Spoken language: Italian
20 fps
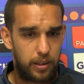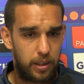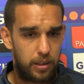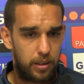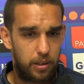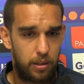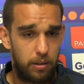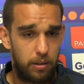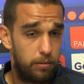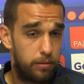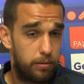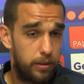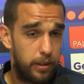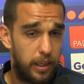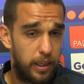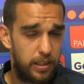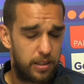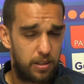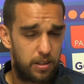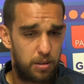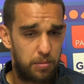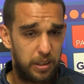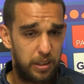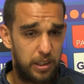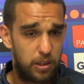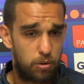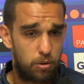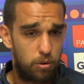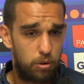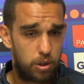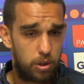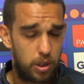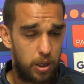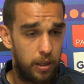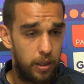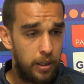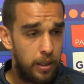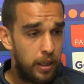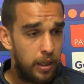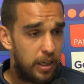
setti nelle settimane scorse